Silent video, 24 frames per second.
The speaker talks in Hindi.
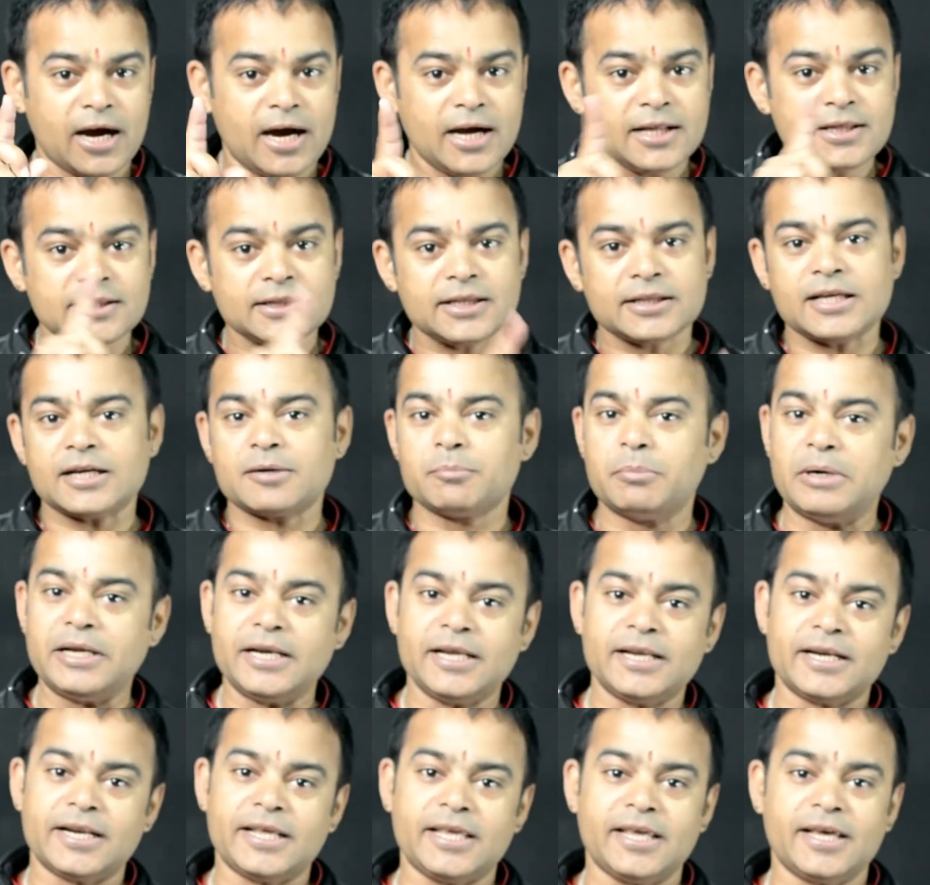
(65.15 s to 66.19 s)
अंत तक
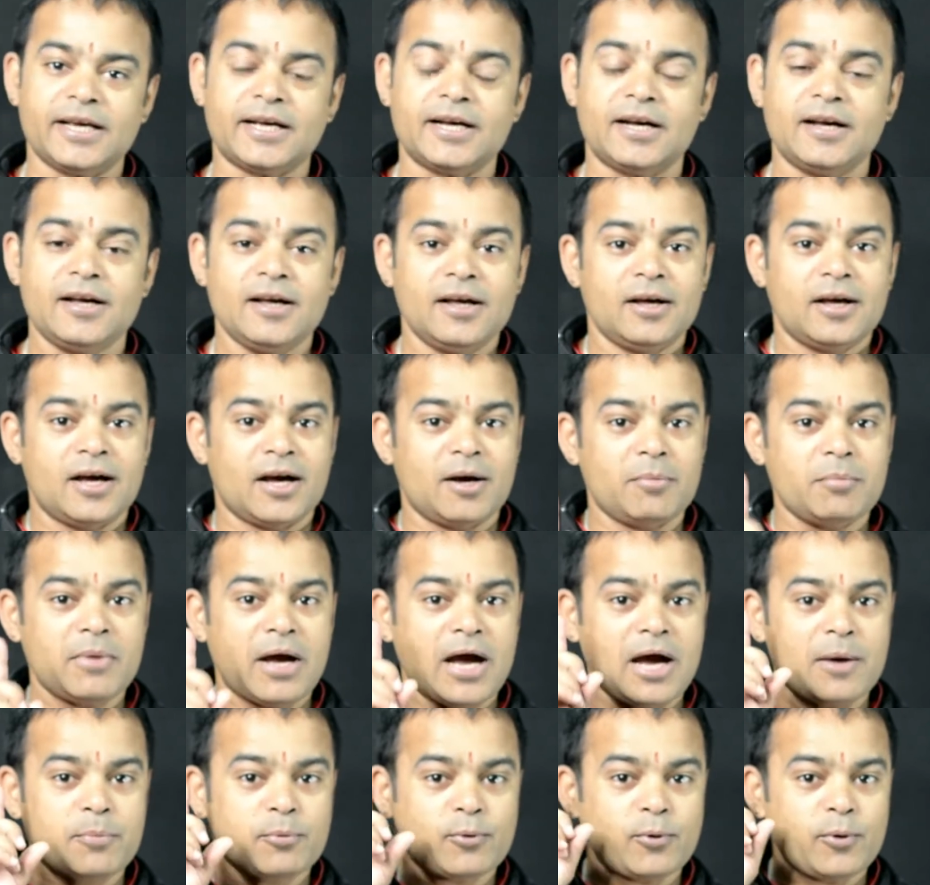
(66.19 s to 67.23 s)
बने रहिएगा हम
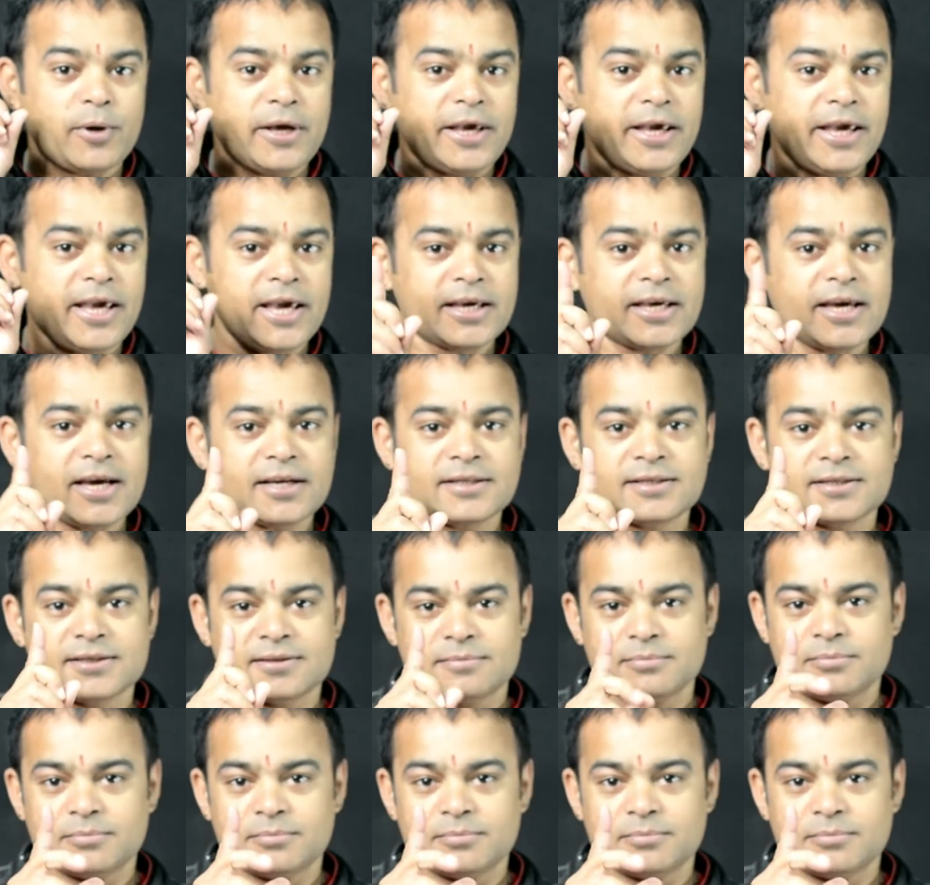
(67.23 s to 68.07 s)
आपको एक एक